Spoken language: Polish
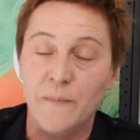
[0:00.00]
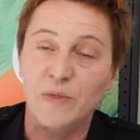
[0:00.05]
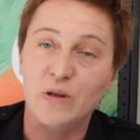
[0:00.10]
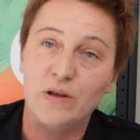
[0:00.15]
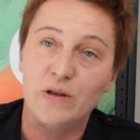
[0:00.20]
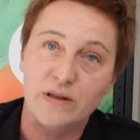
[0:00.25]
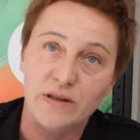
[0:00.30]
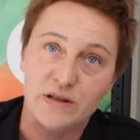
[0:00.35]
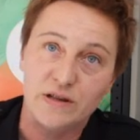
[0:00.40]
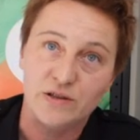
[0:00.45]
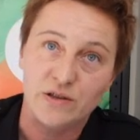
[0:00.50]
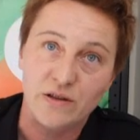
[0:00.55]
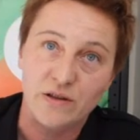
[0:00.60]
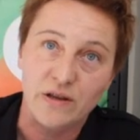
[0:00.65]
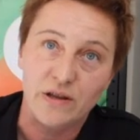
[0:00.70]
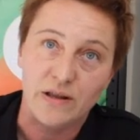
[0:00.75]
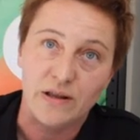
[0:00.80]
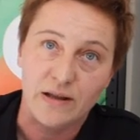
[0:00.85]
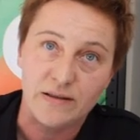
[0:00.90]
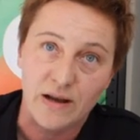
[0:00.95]
no jednak się
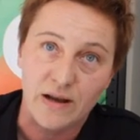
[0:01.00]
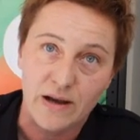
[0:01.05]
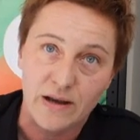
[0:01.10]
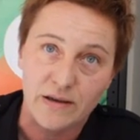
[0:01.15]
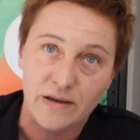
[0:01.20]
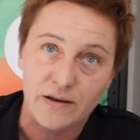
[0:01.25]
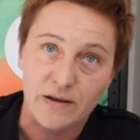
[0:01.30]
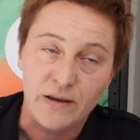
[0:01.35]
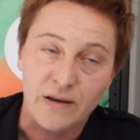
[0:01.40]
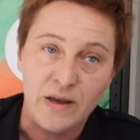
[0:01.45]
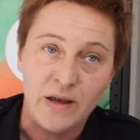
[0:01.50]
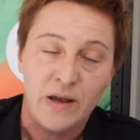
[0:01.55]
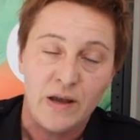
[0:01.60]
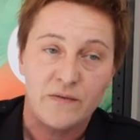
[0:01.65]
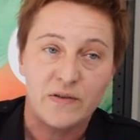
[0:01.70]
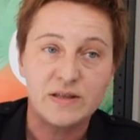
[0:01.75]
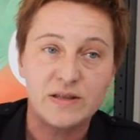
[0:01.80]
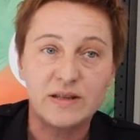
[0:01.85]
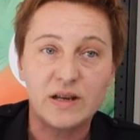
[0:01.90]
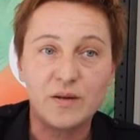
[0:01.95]
nie nadaje,
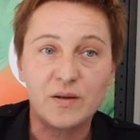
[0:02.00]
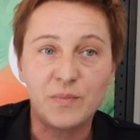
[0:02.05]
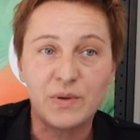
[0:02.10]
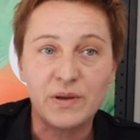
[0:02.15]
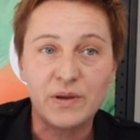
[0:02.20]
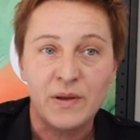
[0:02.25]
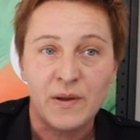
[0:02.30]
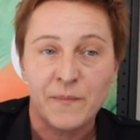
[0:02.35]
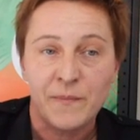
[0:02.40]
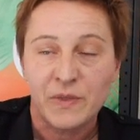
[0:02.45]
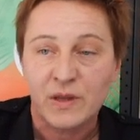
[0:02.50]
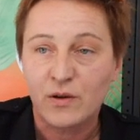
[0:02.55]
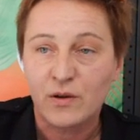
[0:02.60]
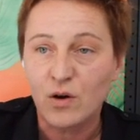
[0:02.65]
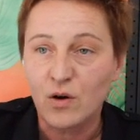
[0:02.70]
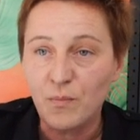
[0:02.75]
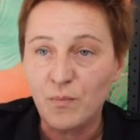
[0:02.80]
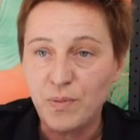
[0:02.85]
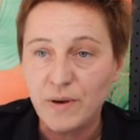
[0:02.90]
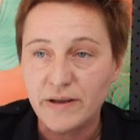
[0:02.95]
więc jakby
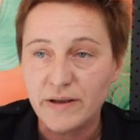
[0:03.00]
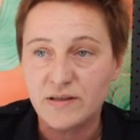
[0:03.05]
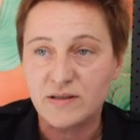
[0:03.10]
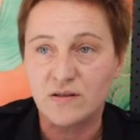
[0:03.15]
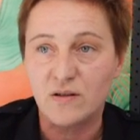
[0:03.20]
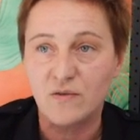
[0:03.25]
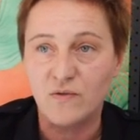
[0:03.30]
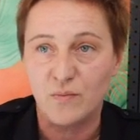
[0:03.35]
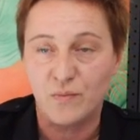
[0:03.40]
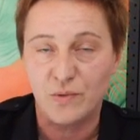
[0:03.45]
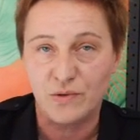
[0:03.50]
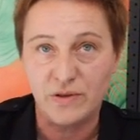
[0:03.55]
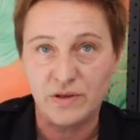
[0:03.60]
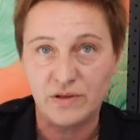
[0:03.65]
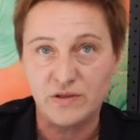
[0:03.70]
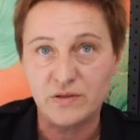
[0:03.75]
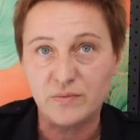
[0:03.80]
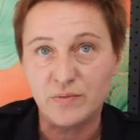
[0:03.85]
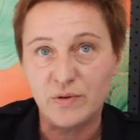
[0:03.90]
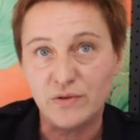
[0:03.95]
kompleksowo
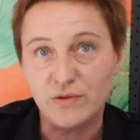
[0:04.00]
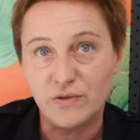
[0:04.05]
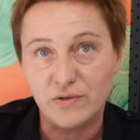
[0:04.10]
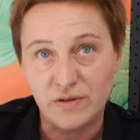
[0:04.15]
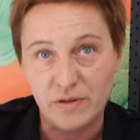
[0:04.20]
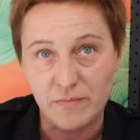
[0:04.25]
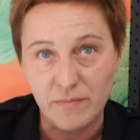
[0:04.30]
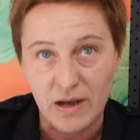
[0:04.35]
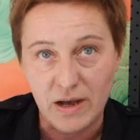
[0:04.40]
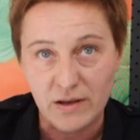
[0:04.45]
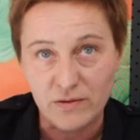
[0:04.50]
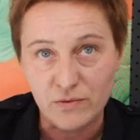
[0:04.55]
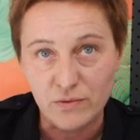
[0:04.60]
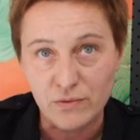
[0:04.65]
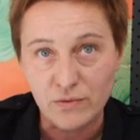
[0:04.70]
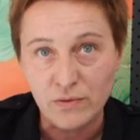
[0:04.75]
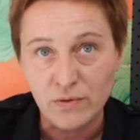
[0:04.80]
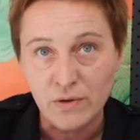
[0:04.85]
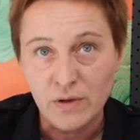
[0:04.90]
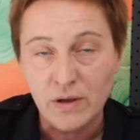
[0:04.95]
podejdziemy do
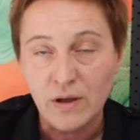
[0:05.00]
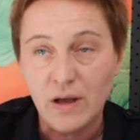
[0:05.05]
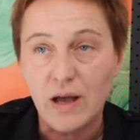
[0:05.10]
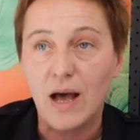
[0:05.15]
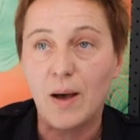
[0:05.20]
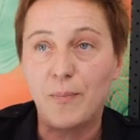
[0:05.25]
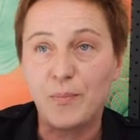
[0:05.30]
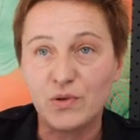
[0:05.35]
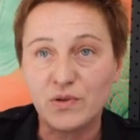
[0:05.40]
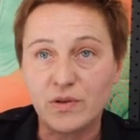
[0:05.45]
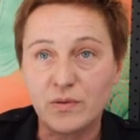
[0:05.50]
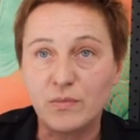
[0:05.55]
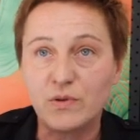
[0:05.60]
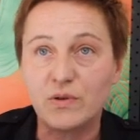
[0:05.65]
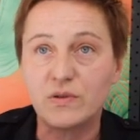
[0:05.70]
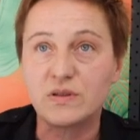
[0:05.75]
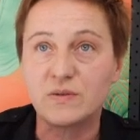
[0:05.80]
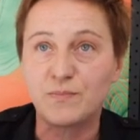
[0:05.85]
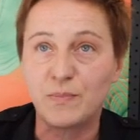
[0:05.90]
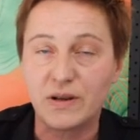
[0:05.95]
tematu, a potem
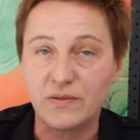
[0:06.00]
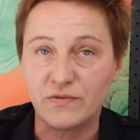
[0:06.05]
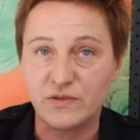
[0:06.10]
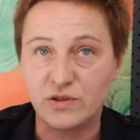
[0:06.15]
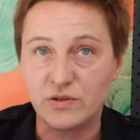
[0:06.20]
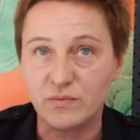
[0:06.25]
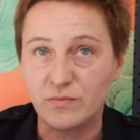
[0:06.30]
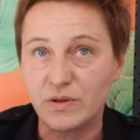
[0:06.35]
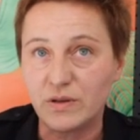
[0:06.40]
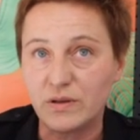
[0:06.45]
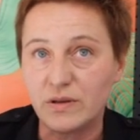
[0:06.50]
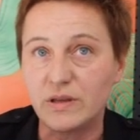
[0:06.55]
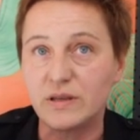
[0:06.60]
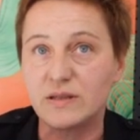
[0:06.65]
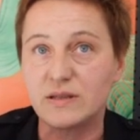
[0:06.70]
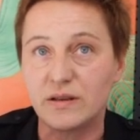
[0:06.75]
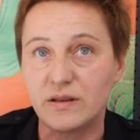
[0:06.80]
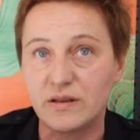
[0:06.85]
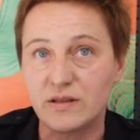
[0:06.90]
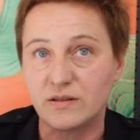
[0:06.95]
go sprawdzimy
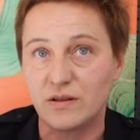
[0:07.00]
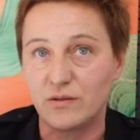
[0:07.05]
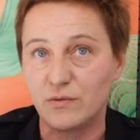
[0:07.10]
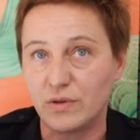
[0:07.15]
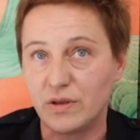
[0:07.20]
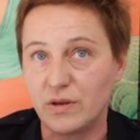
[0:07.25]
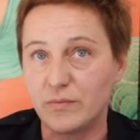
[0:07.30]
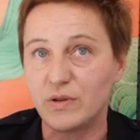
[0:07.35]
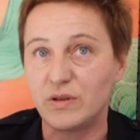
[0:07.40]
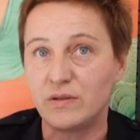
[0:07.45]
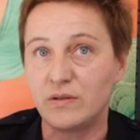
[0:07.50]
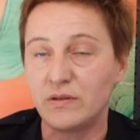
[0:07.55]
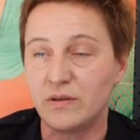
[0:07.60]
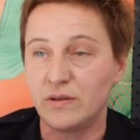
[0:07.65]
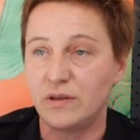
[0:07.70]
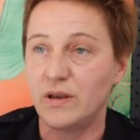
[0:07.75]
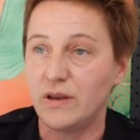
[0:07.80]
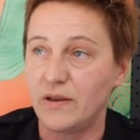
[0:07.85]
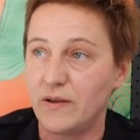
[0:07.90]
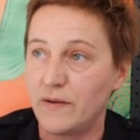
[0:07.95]
i zainstalujemy
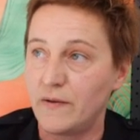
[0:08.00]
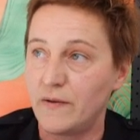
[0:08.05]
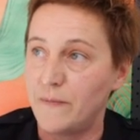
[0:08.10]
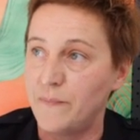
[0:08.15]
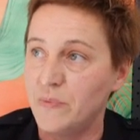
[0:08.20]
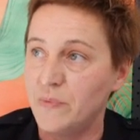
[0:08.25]
je,